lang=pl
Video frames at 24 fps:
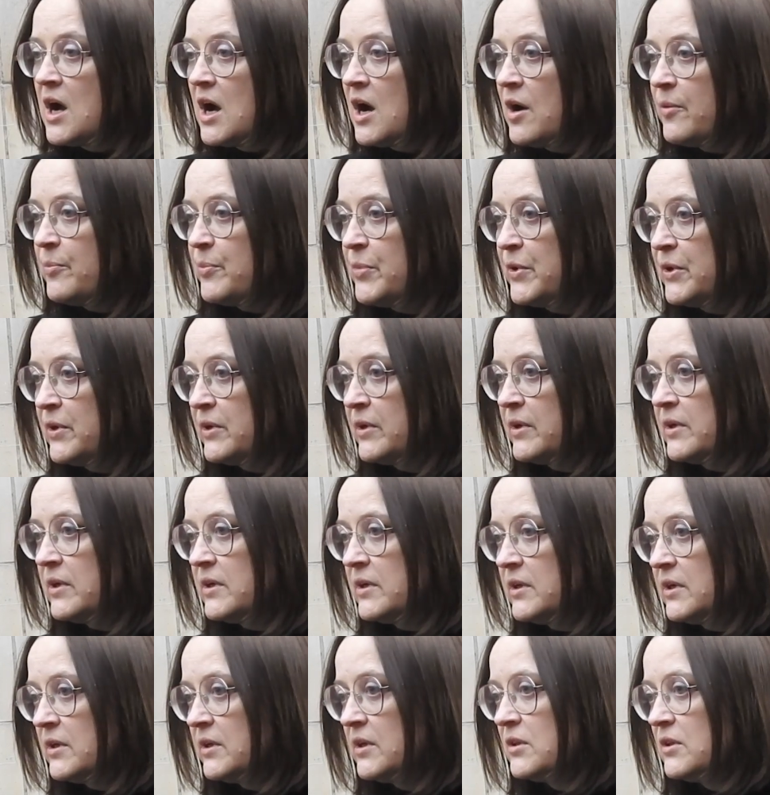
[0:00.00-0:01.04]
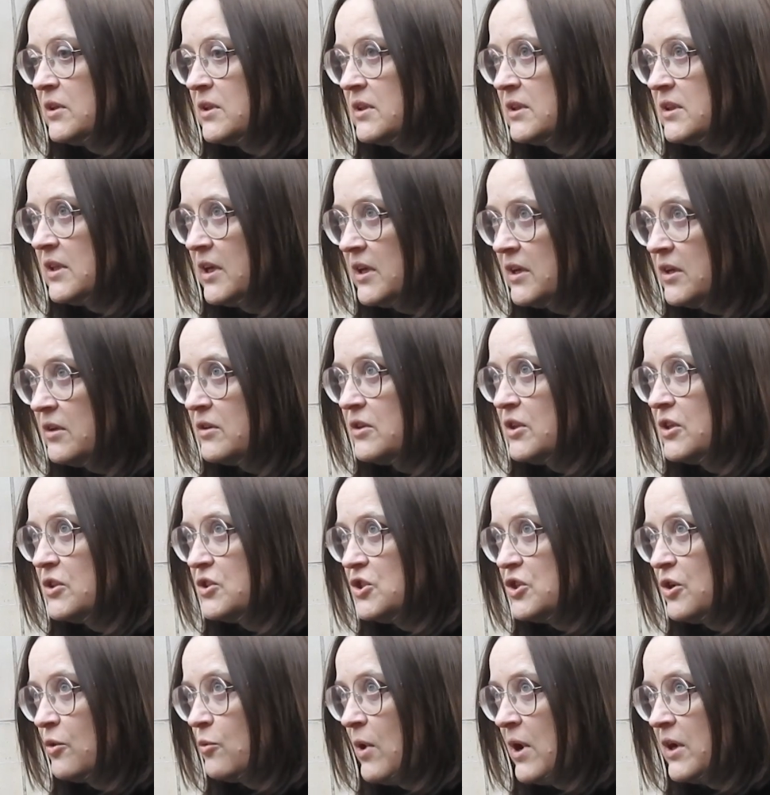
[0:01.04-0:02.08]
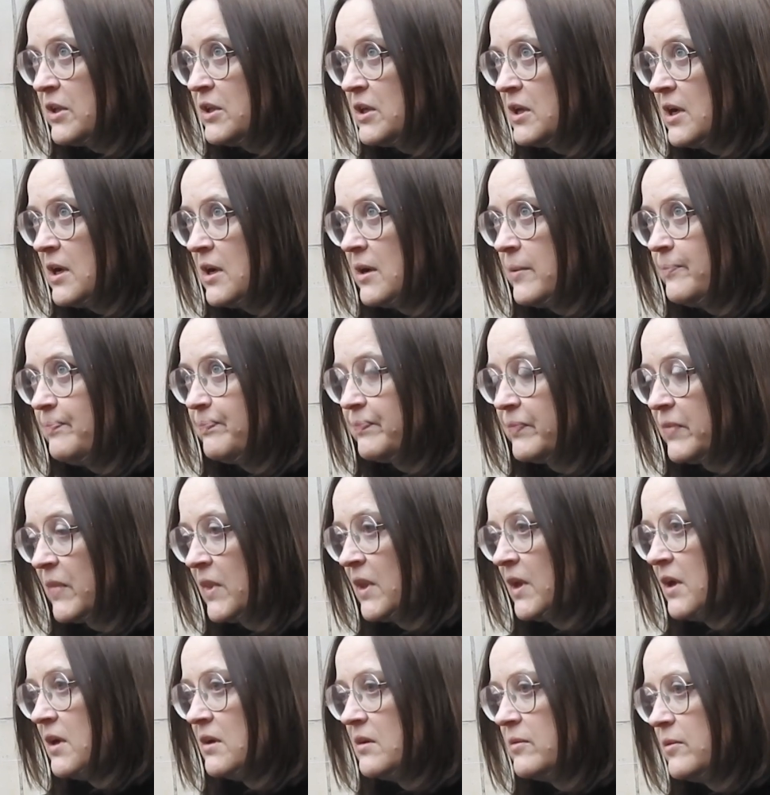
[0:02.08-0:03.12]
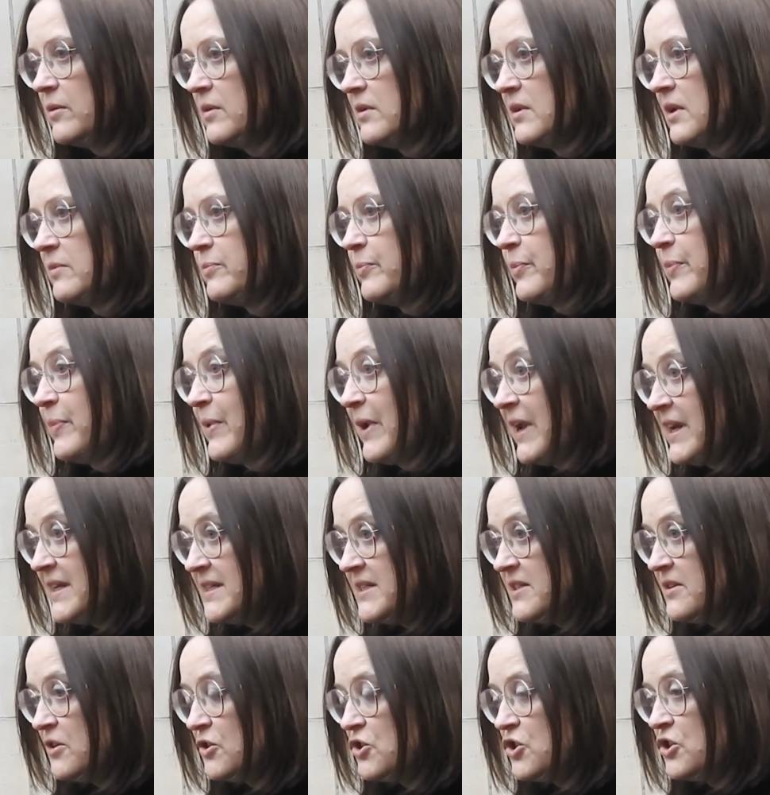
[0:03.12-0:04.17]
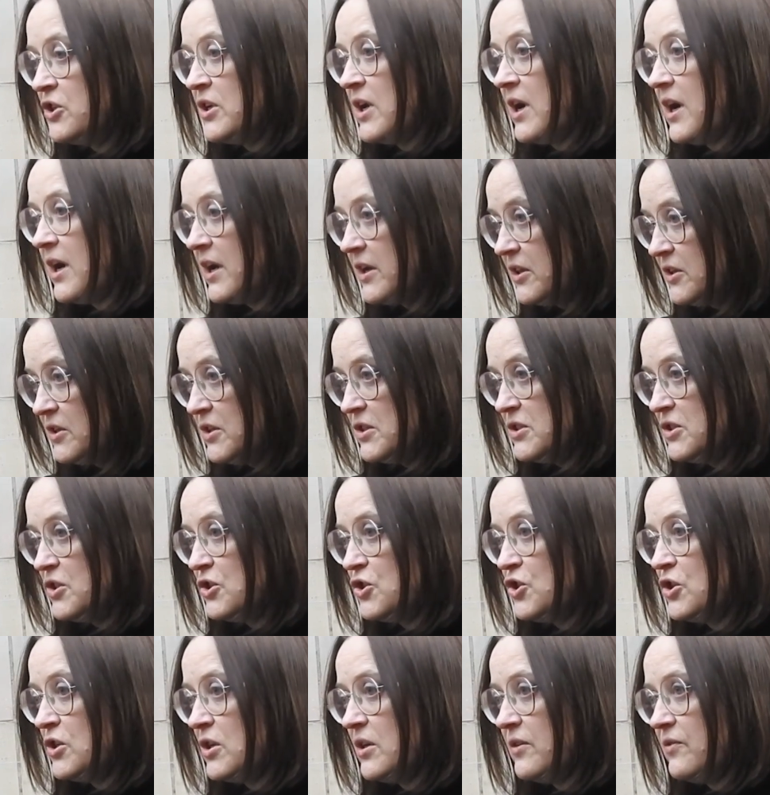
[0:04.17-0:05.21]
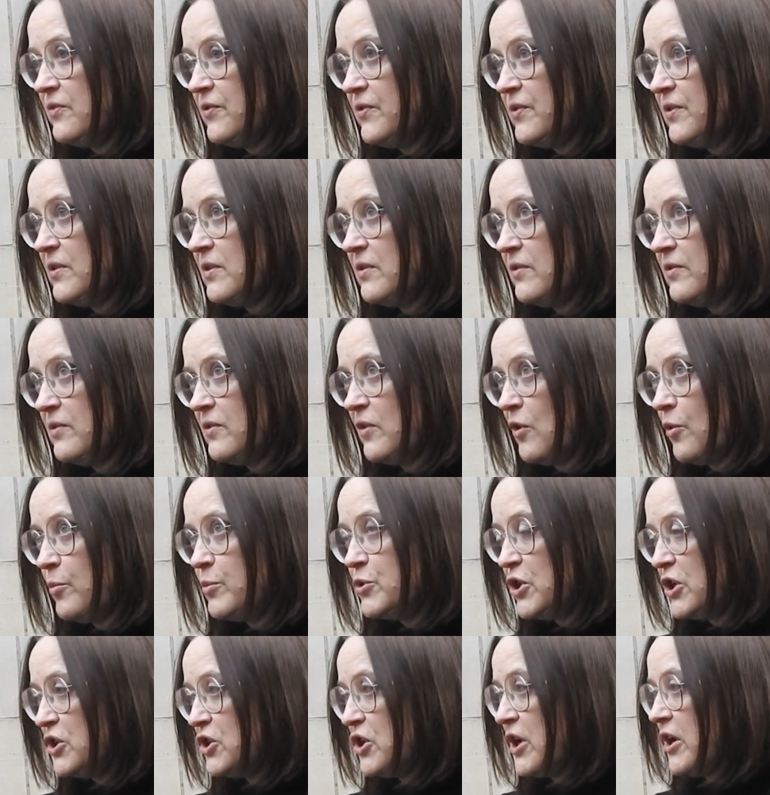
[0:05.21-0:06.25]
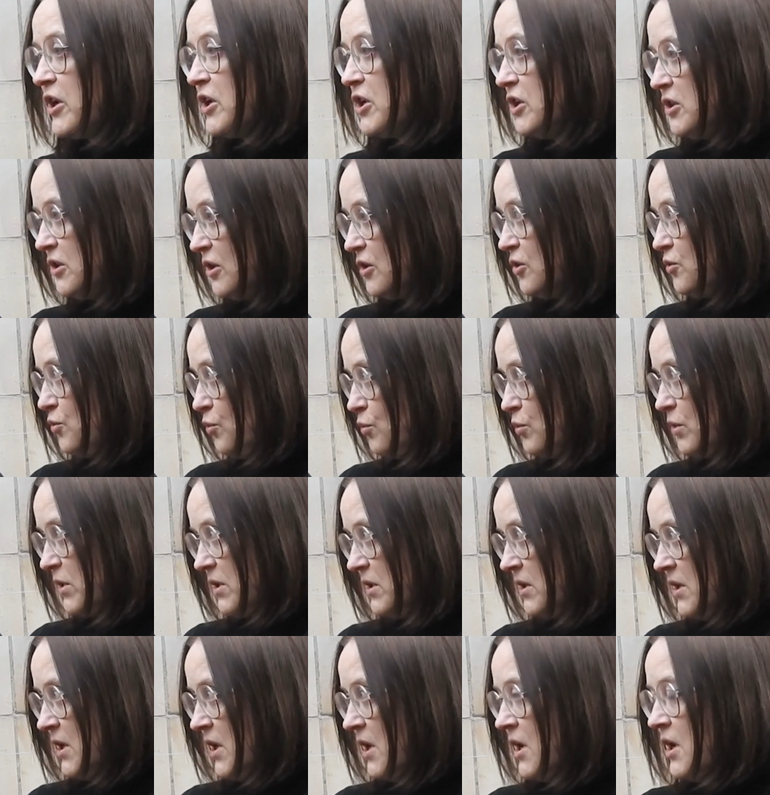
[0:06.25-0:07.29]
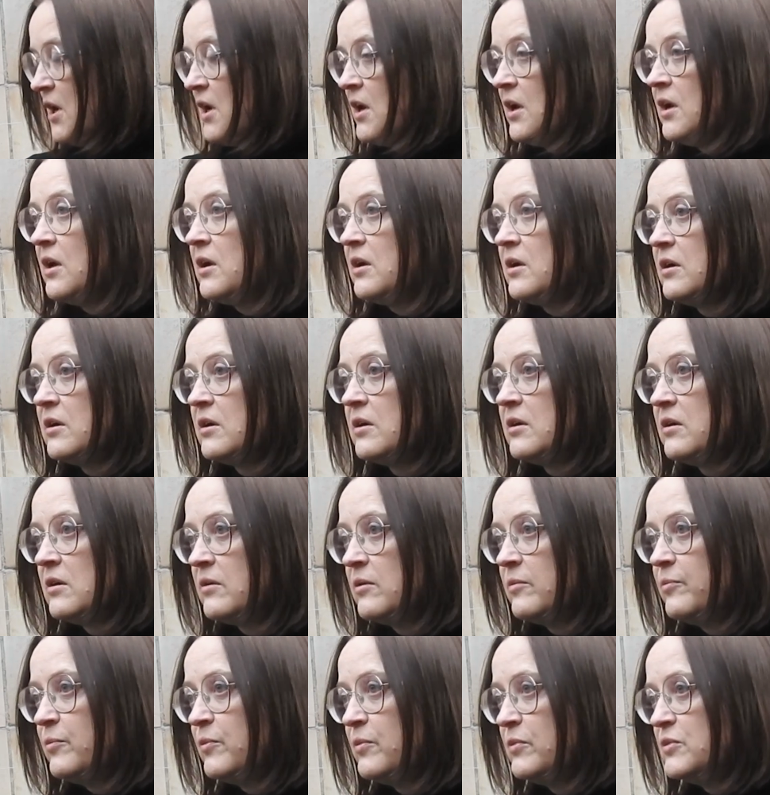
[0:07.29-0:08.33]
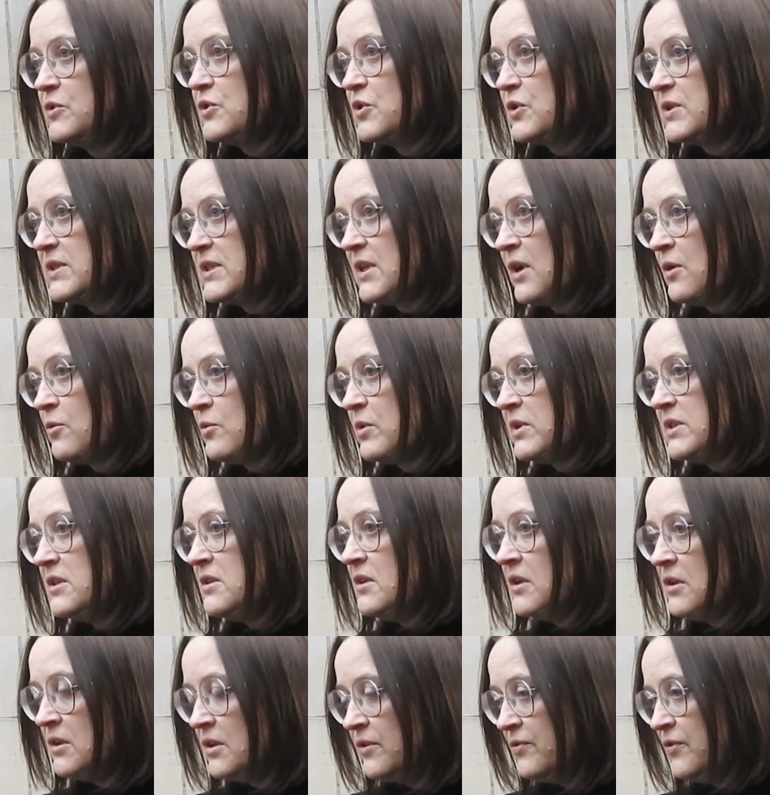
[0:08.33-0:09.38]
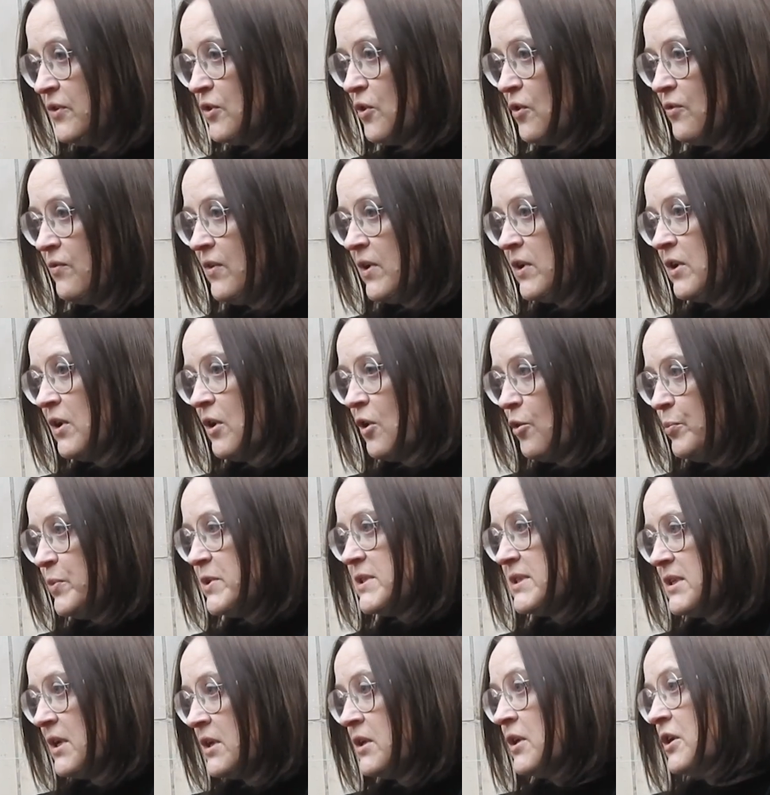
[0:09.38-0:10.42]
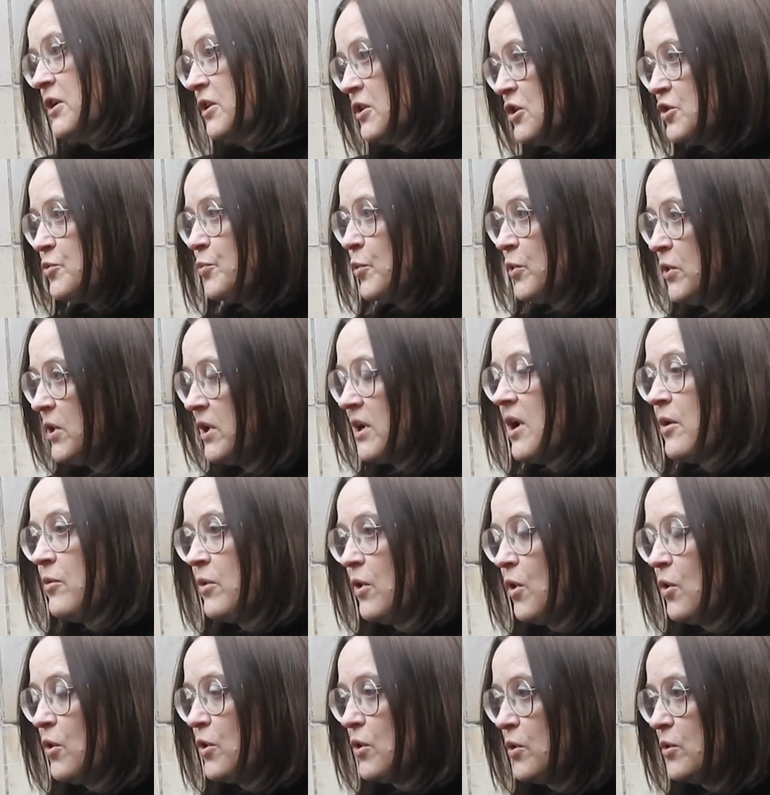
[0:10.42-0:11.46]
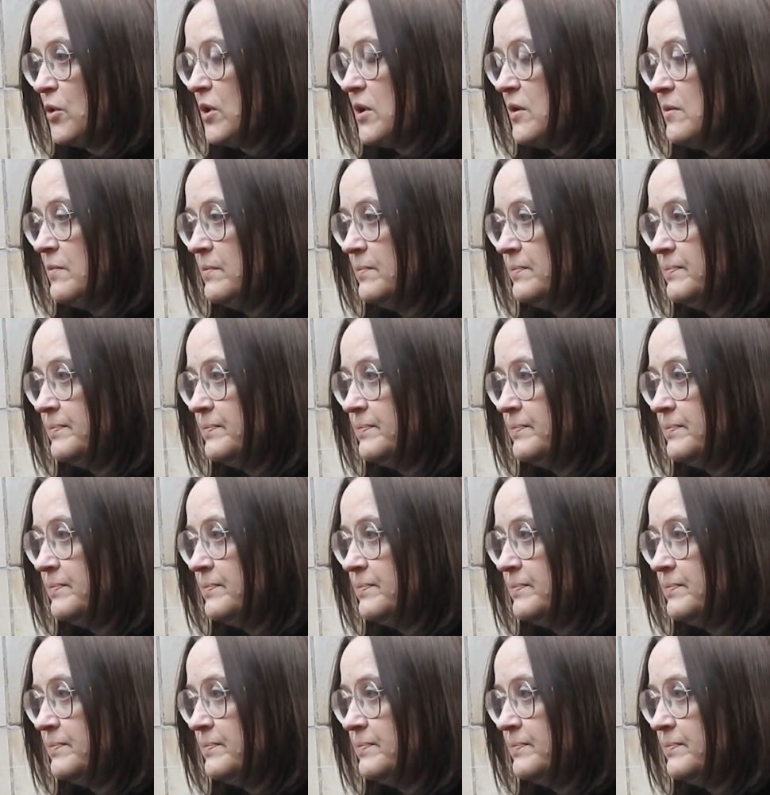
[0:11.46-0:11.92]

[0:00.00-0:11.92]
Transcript: aby te, te działania mm, plastyczne, artystyczne w obszarze architektury E, zostały zidentyfikowane, opisane i też podlegały ochronie.